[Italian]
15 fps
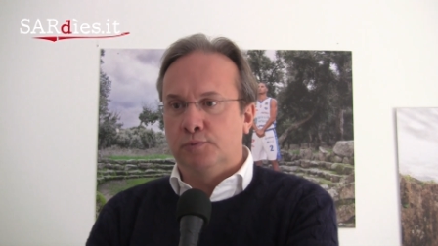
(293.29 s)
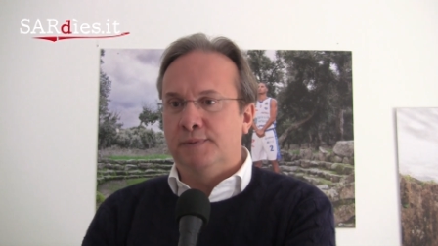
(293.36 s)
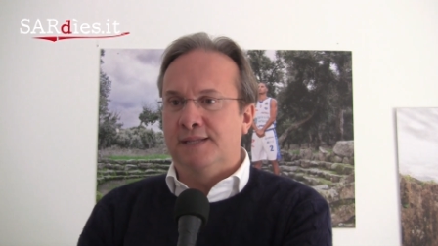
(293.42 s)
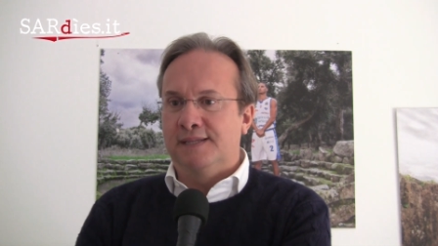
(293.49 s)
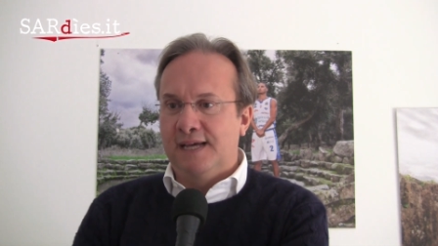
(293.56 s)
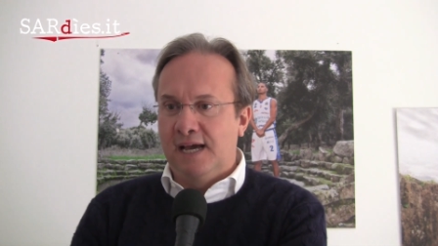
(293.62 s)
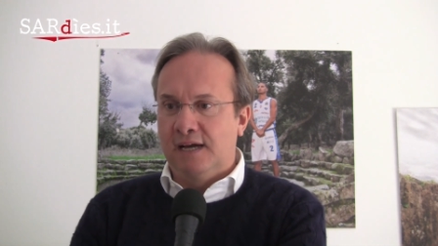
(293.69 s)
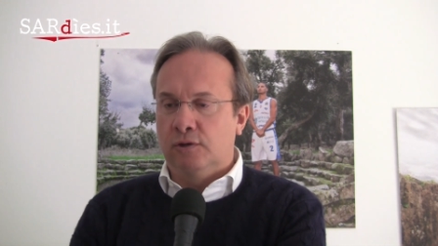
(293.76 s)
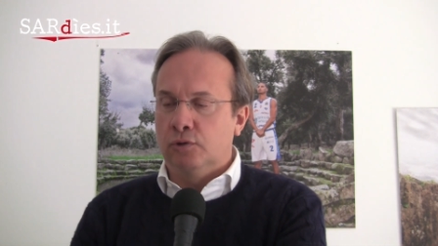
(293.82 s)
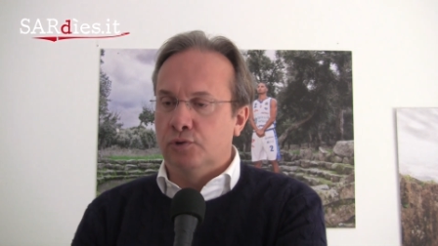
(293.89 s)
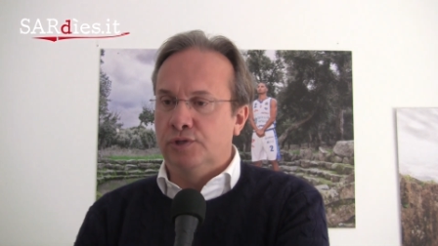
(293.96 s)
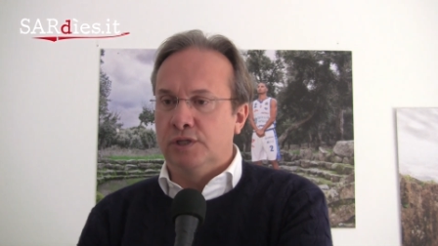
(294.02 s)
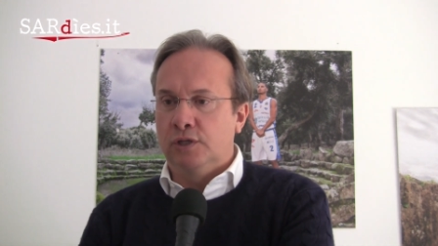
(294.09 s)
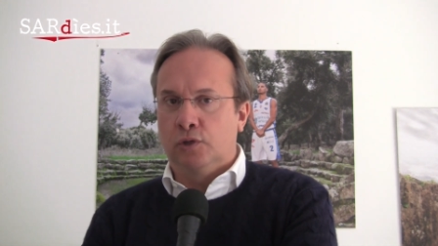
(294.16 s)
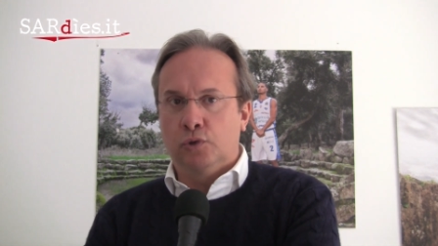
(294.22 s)
spettacolo,
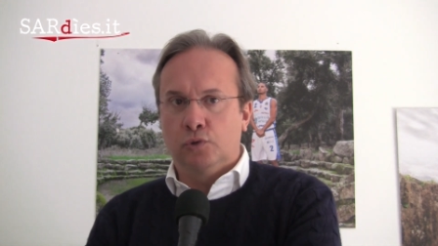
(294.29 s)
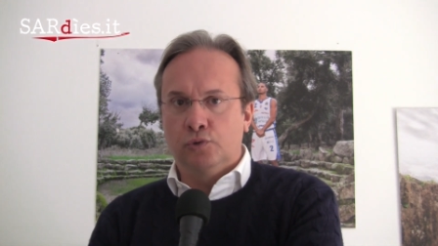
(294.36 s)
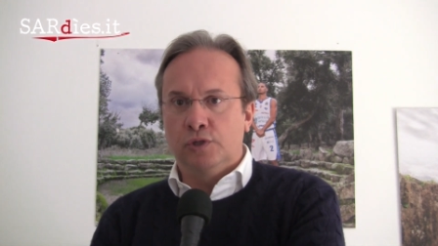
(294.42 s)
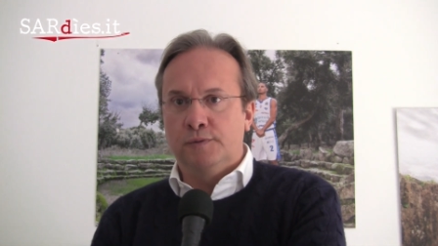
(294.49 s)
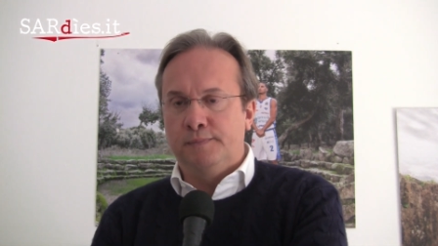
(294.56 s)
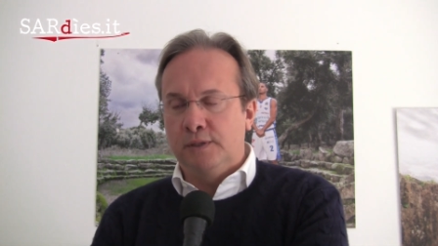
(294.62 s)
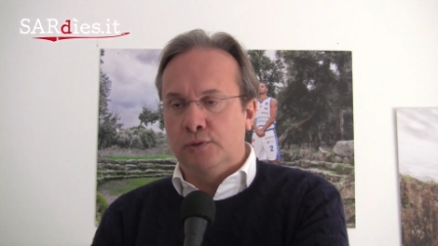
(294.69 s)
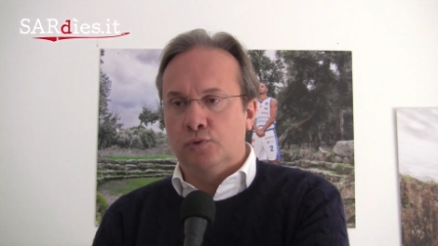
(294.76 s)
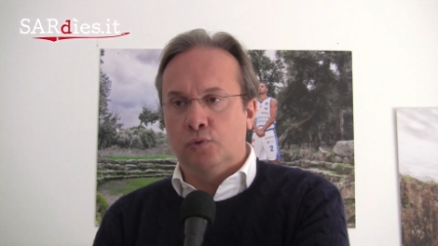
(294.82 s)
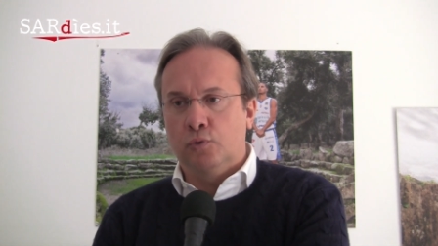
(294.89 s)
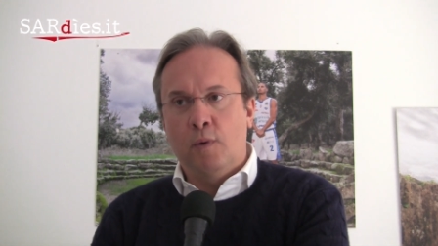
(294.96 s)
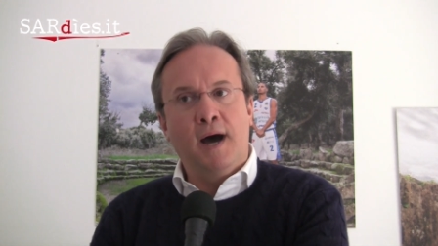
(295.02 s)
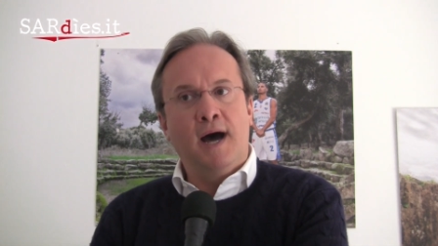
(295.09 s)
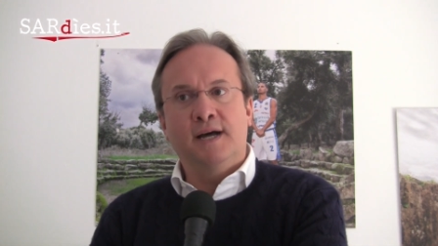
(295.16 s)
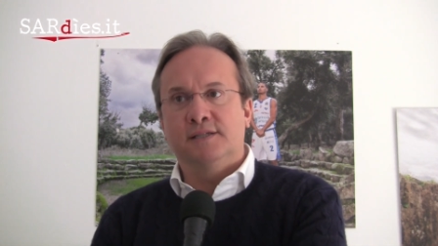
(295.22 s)
c'è il ritorno di Spissu
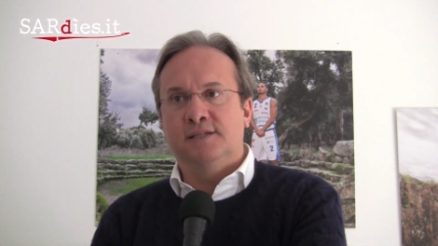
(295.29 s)
qua,